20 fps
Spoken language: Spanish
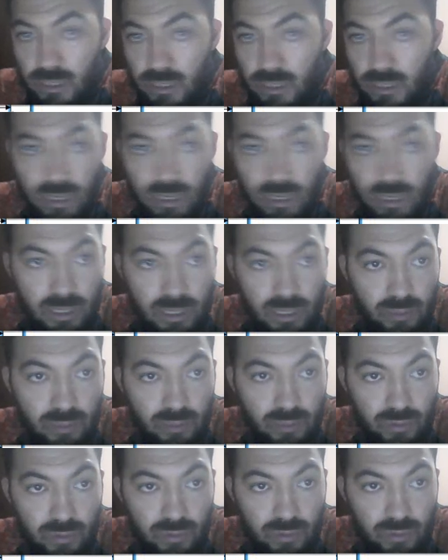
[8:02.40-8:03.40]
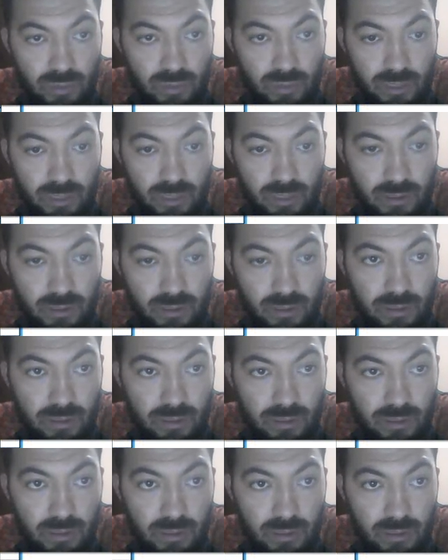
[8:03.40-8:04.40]
acá le damos correr
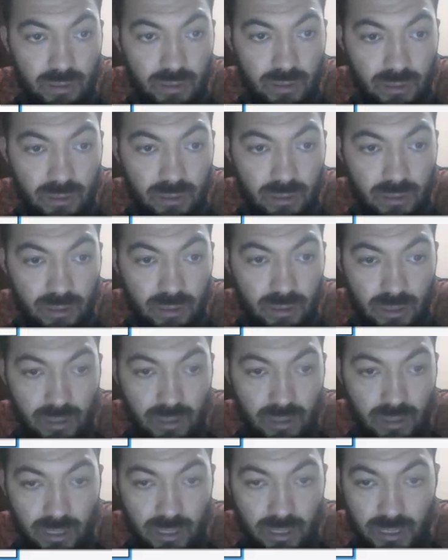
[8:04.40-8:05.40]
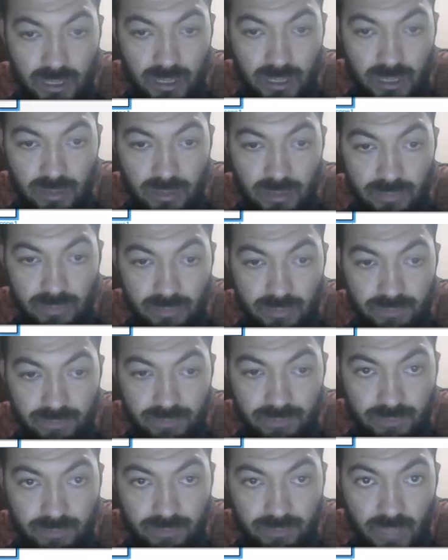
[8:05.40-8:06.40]
aquí está
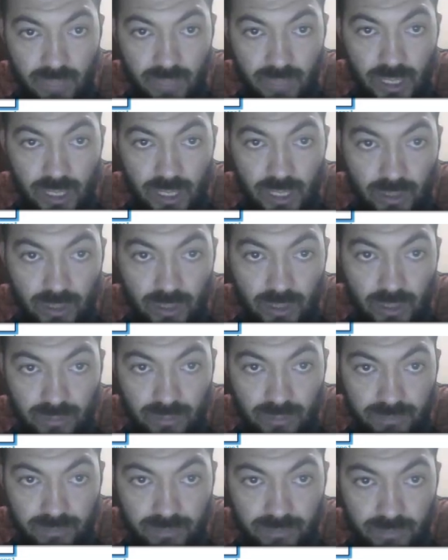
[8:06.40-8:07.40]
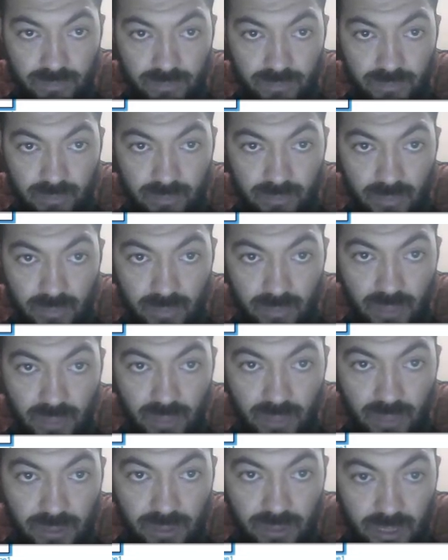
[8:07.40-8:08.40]
listo ¿qué
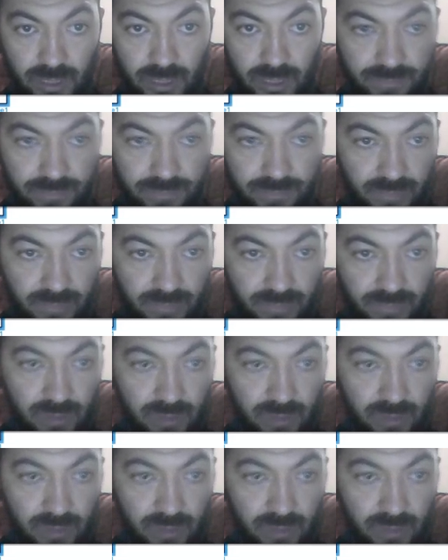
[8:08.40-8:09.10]
pasó aquí? ¿qué